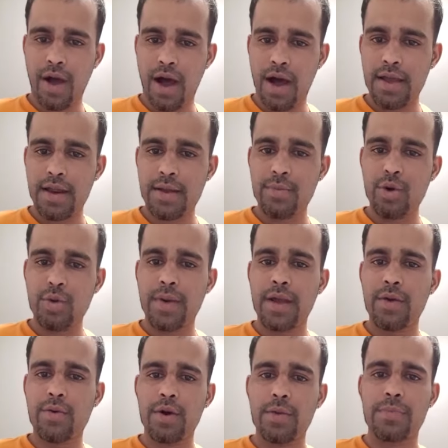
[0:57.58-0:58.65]
ஆயிரம்
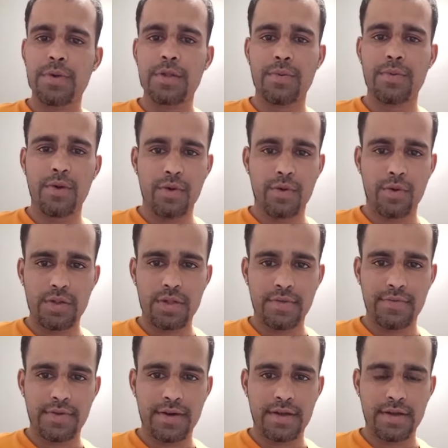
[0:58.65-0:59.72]
ரூபாய் கொடுப்பது போல
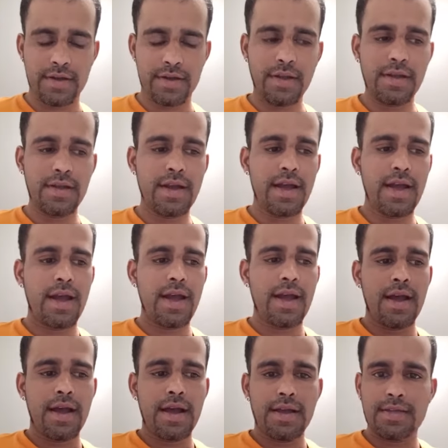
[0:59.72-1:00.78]
கொடுத்துவிட்டு
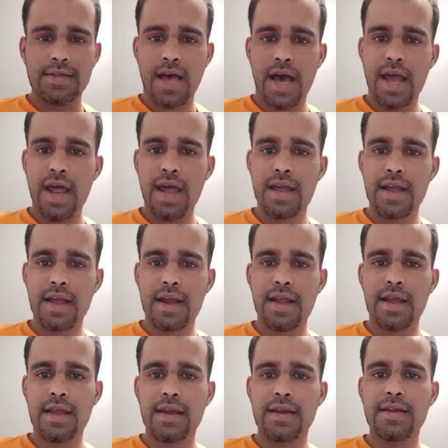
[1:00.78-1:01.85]
சாராய
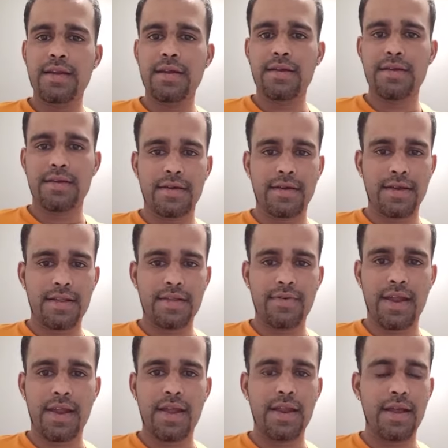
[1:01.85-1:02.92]
கடைக்கென்று
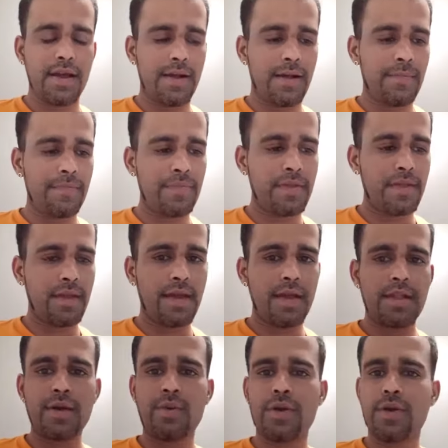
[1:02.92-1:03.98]
இதுவரையில்
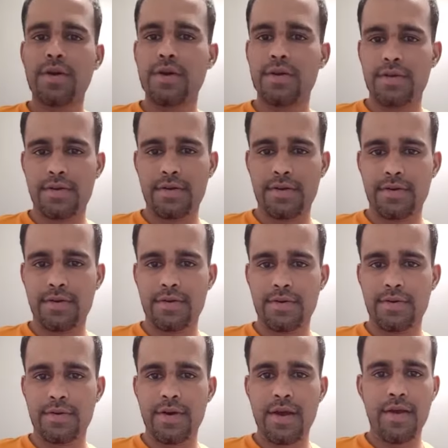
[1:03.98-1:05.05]
எந்த ஒரு
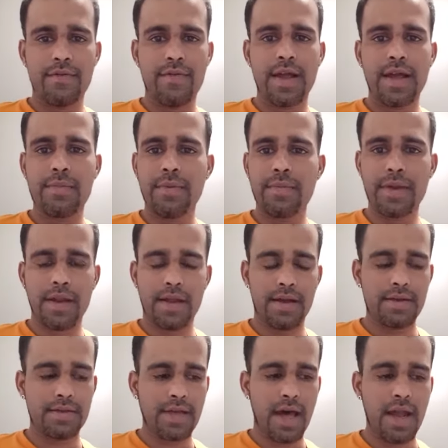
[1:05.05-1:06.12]
விடயமும் இல்லை
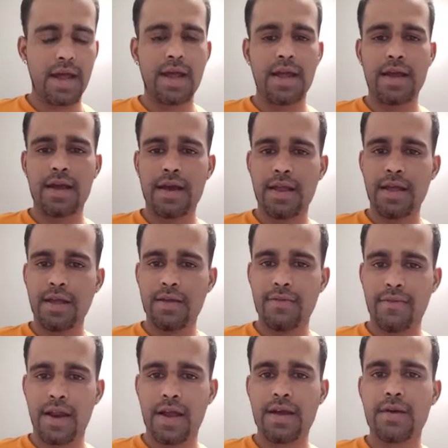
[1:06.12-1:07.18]
சாராயக்கரை
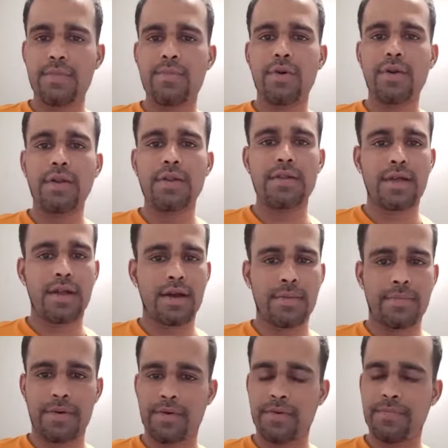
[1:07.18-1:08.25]
வழக்கம் போல்
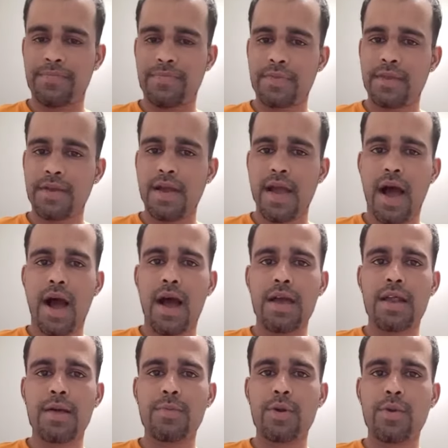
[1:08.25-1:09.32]
திறக்கப்படும்
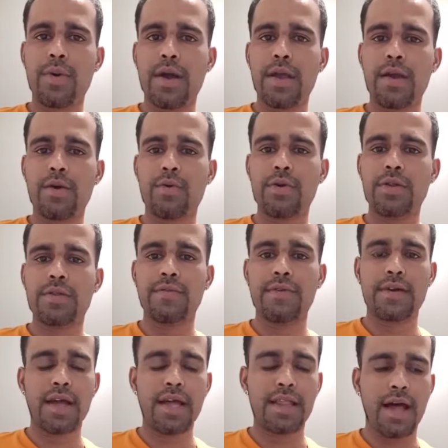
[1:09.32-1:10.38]
ஆயிரம் ரூபாயை
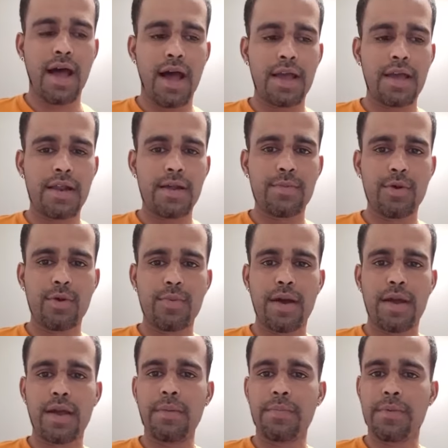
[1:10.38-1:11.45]
கொடுத்துவிட்டு அந்த ஆயிரம்
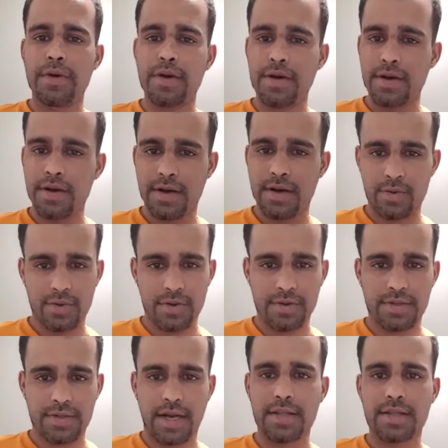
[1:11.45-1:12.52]
ரூபாயை பிடுங்குகின்ற ஒரு
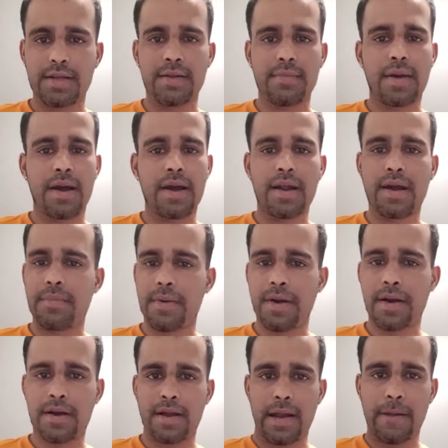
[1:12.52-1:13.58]
சட்டத்திட்டமாக நான்
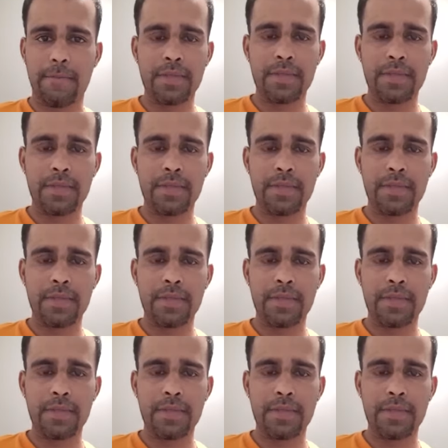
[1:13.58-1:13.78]
பார்க்குறேன்